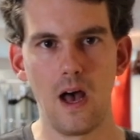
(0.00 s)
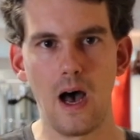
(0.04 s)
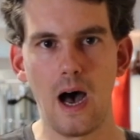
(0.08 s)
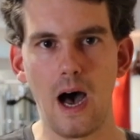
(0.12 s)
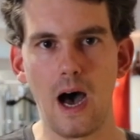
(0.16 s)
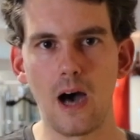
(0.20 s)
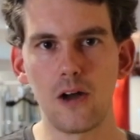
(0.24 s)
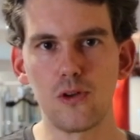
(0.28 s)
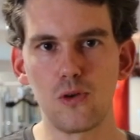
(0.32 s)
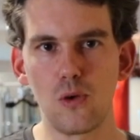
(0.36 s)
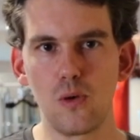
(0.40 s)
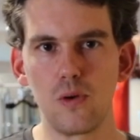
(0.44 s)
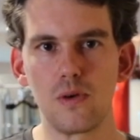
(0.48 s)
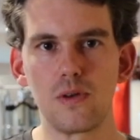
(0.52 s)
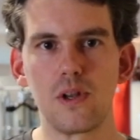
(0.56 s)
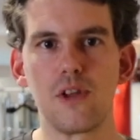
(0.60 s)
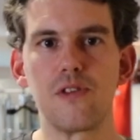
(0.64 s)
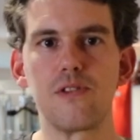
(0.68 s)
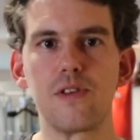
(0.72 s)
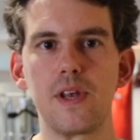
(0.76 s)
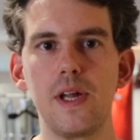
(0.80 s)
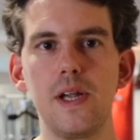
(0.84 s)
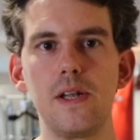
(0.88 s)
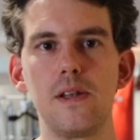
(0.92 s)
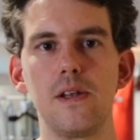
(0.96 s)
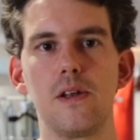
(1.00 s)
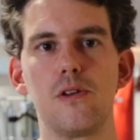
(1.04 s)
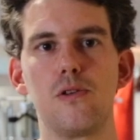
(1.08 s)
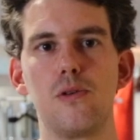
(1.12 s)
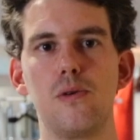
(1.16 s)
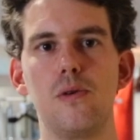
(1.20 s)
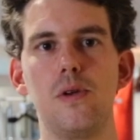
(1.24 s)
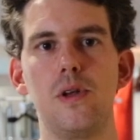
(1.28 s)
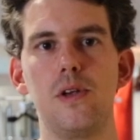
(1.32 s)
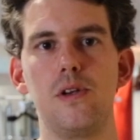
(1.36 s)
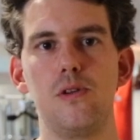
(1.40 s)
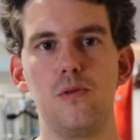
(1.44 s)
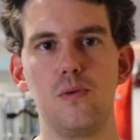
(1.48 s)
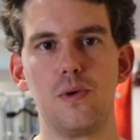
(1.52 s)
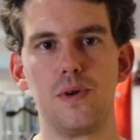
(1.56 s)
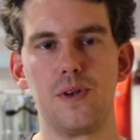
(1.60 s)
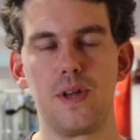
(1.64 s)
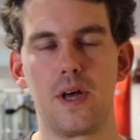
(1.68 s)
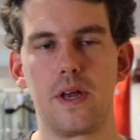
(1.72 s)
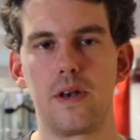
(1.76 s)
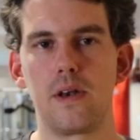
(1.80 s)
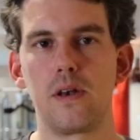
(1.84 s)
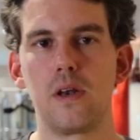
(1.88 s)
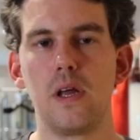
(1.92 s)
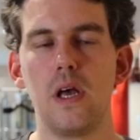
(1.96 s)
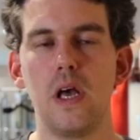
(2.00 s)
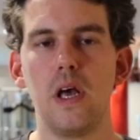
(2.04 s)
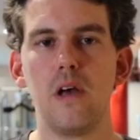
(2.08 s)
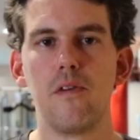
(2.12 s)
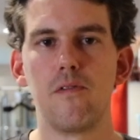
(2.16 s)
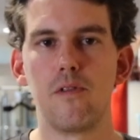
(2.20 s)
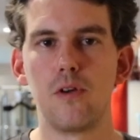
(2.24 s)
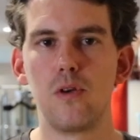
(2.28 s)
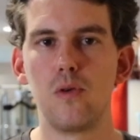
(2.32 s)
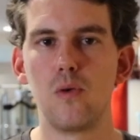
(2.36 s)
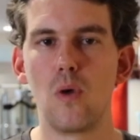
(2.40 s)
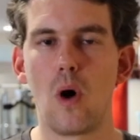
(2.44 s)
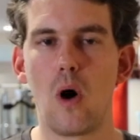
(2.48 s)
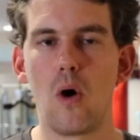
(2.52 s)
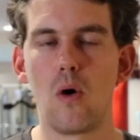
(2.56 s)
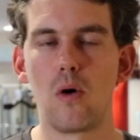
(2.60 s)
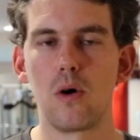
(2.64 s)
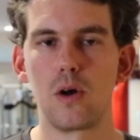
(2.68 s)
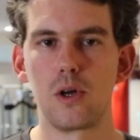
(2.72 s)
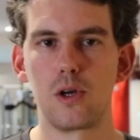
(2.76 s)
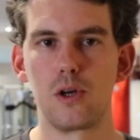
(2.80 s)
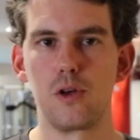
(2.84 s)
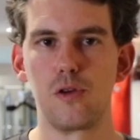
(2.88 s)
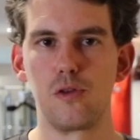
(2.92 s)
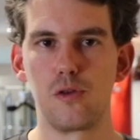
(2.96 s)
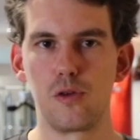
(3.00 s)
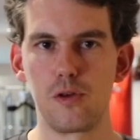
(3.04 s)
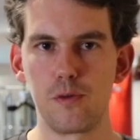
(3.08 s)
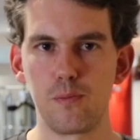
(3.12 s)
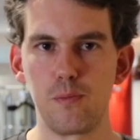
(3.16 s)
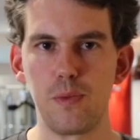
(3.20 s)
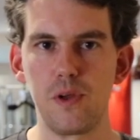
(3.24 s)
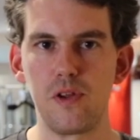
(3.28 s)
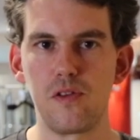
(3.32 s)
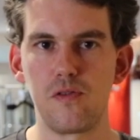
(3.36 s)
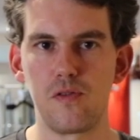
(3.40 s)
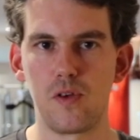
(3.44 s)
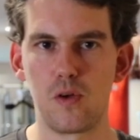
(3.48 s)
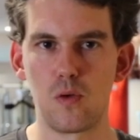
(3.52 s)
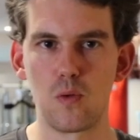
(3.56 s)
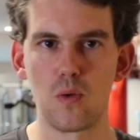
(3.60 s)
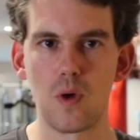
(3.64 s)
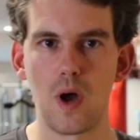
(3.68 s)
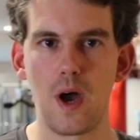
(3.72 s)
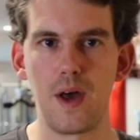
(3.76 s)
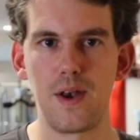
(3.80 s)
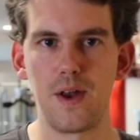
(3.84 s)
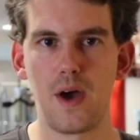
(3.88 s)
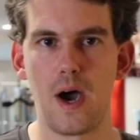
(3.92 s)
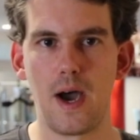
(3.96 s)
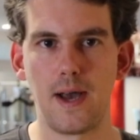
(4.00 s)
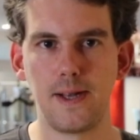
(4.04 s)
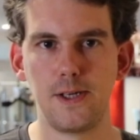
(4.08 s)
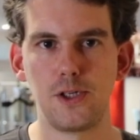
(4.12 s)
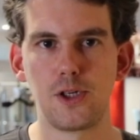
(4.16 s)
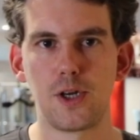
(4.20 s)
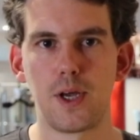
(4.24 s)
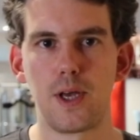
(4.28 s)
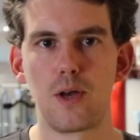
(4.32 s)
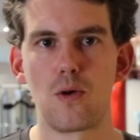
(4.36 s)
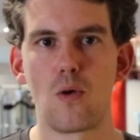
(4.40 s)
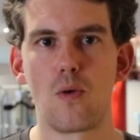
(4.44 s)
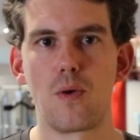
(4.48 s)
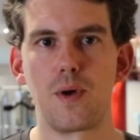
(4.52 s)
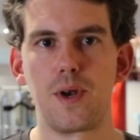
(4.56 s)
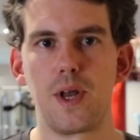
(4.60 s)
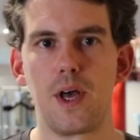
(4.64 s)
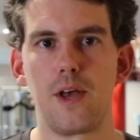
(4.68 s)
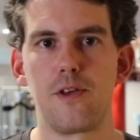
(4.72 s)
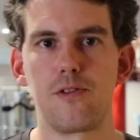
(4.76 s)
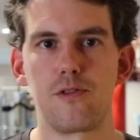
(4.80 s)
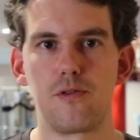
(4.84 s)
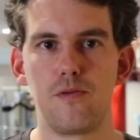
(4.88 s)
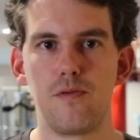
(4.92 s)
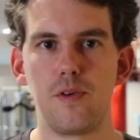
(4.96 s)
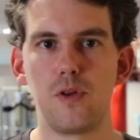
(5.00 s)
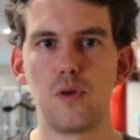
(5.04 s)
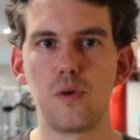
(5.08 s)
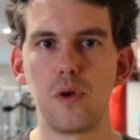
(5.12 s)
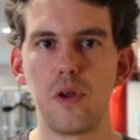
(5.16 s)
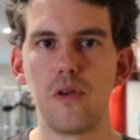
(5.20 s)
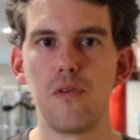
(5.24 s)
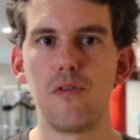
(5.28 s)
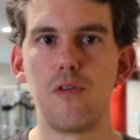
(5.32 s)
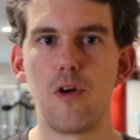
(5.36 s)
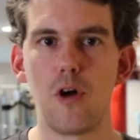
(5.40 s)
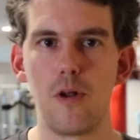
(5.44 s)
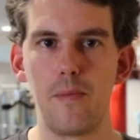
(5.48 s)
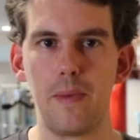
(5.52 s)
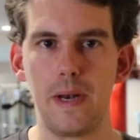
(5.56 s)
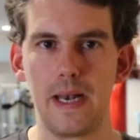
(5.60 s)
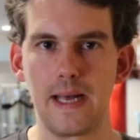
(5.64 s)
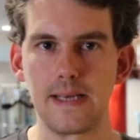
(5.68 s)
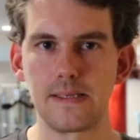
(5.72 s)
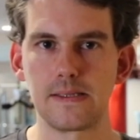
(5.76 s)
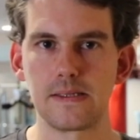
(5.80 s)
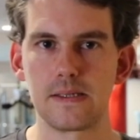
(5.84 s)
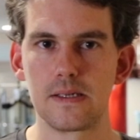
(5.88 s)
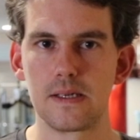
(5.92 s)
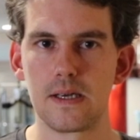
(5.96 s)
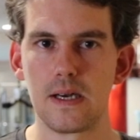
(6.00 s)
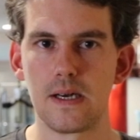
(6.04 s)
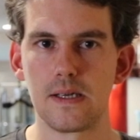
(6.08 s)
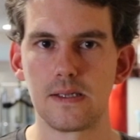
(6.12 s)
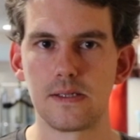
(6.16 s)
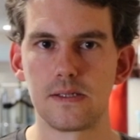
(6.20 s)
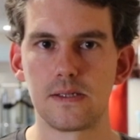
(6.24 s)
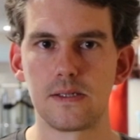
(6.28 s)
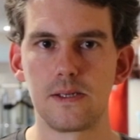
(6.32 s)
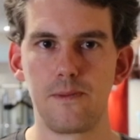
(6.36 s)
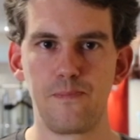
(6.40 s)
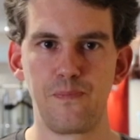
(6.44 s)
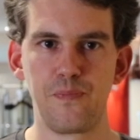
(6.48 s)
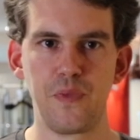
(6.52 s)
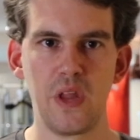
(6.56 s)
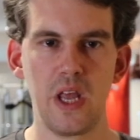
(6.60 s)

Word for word: Achtung, das gilt natürlich nur dann, wenn du auch gesund bist, wenn du keine Einschränkungen hast und wenn du dich voll belasten kannst,